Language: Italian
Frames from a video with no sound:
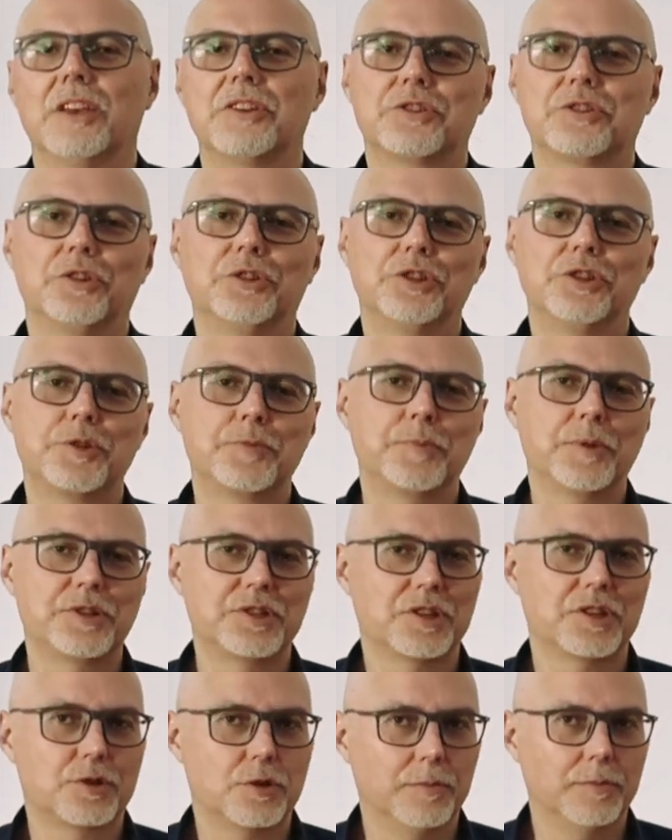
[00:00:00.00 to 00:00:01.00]
Sono
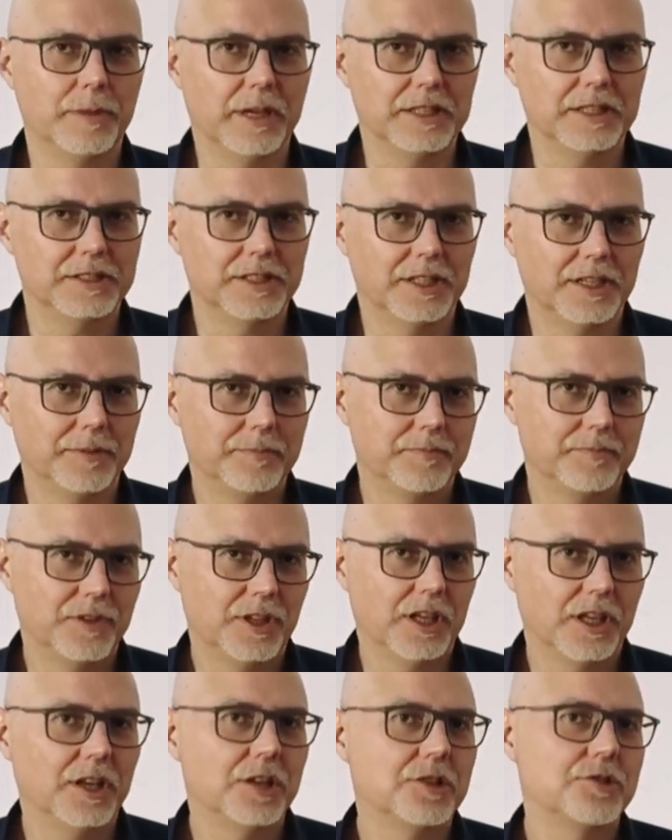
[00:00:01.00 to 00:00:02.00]
disposto a scommettere
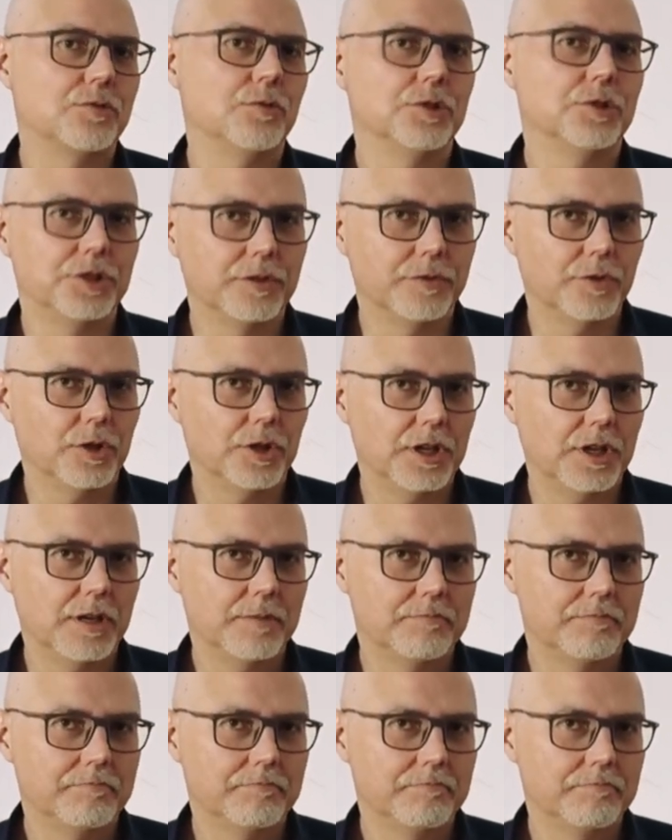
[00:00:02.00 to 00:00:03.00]
che nessuno di voi
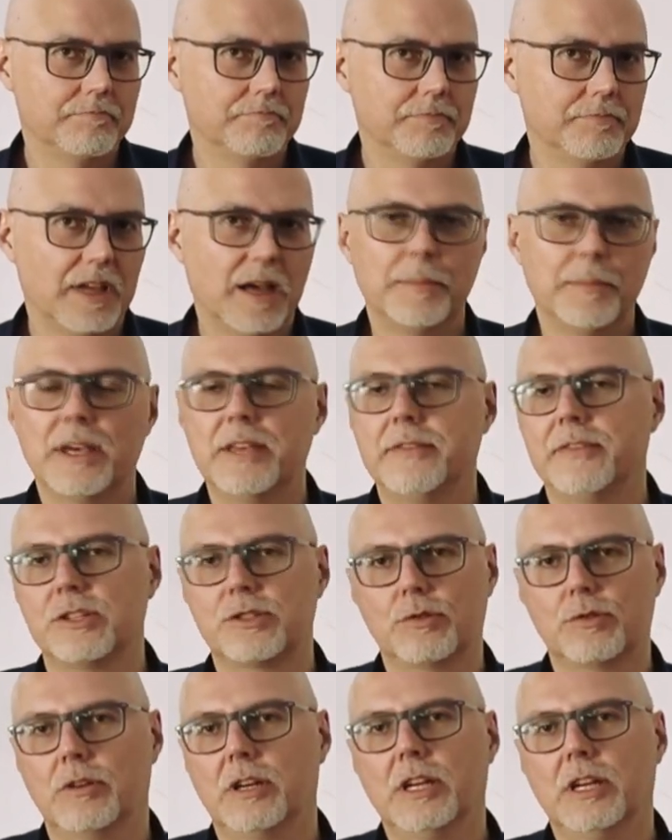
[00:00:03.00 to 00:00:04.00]
ha mai
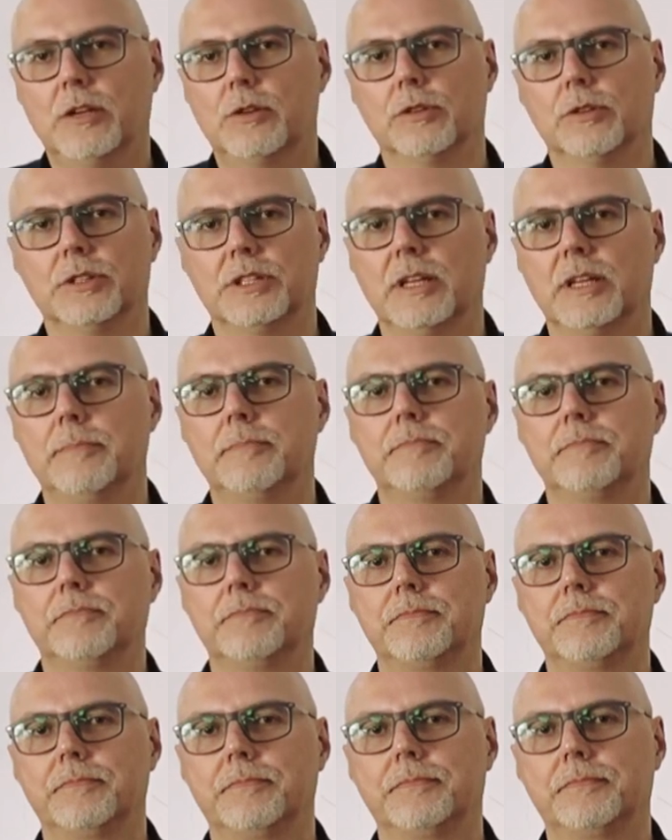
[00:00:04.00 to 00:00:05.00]
visto un'anaconda.
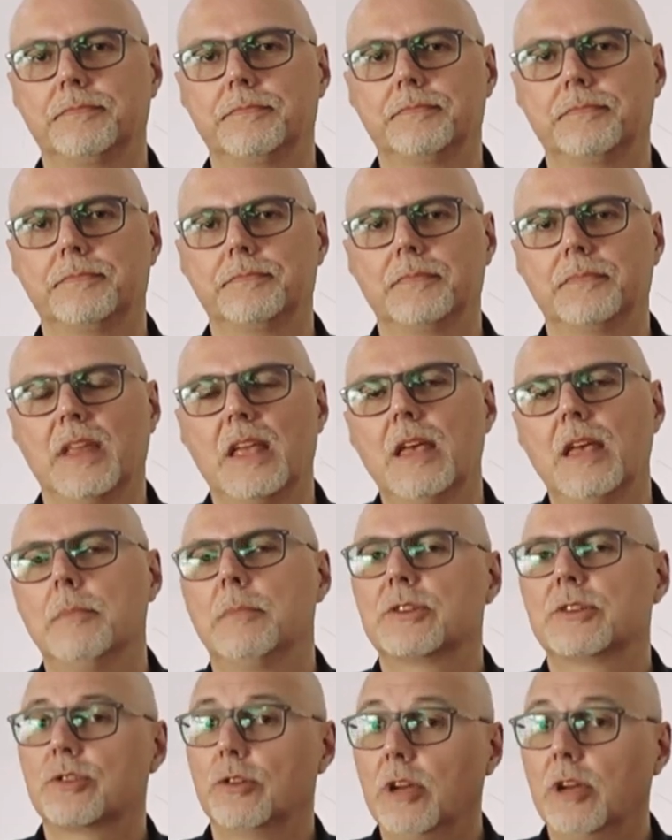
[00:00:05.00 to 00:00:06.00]

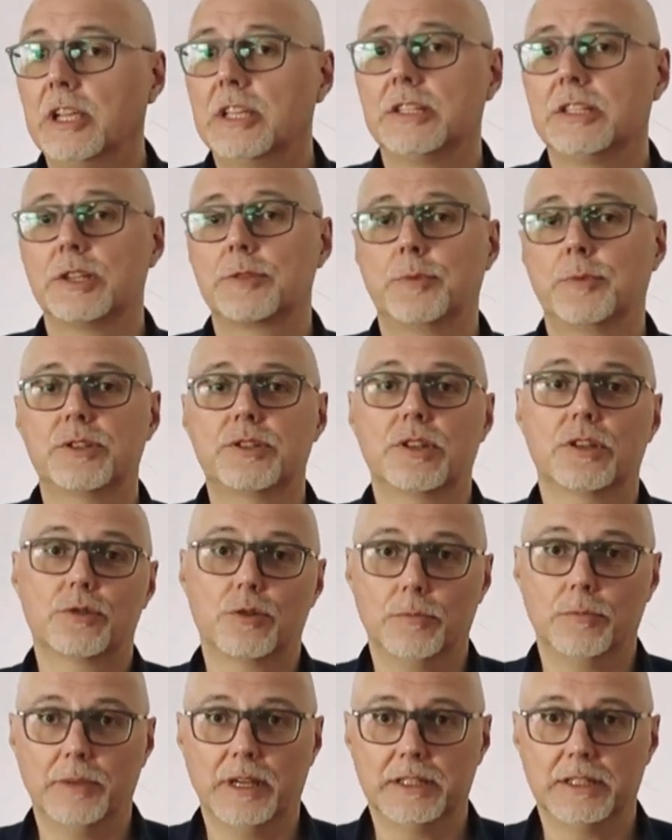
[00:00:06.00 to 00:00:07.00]
Ma sono anche disposto a
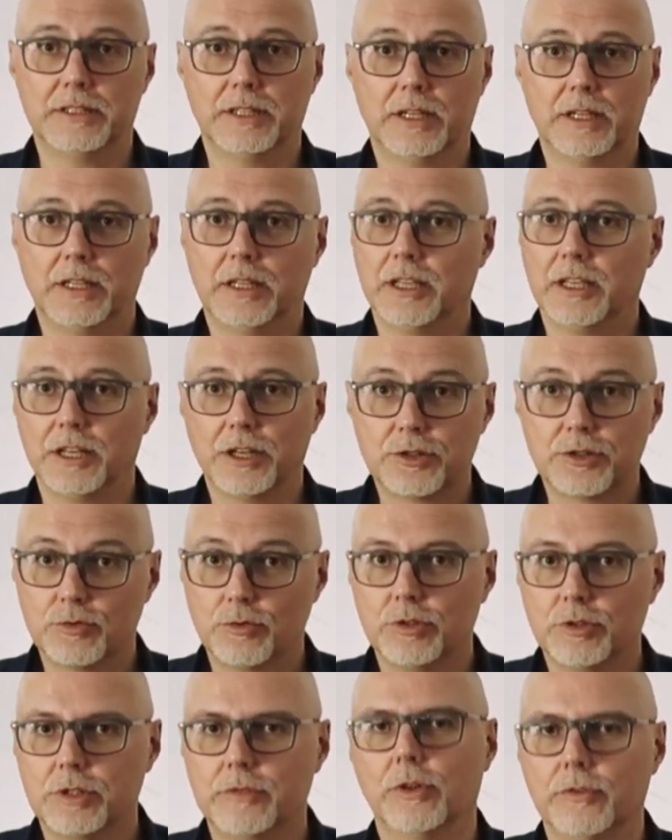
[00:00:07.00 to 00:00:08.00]
scommettere che
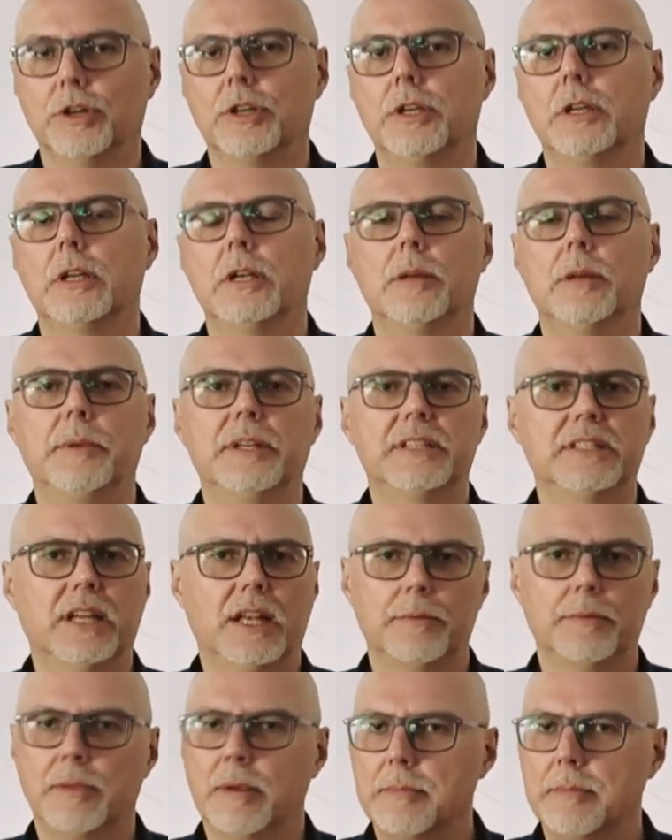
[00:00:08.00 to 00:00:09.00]
nessuno di voi ne
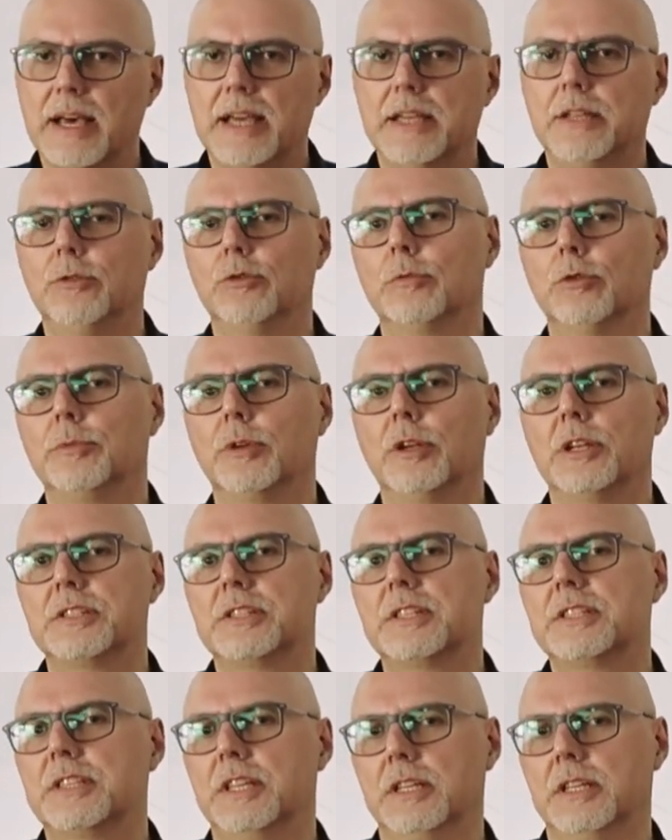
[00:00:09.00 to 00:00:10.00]
metterebbe mai in dubbio
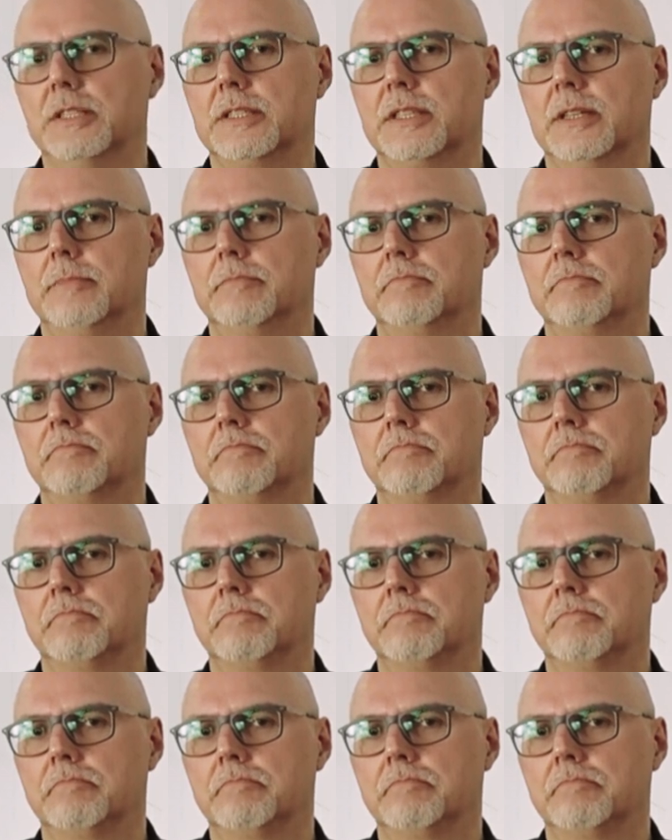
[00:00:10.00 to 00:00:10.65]
l'esistenza.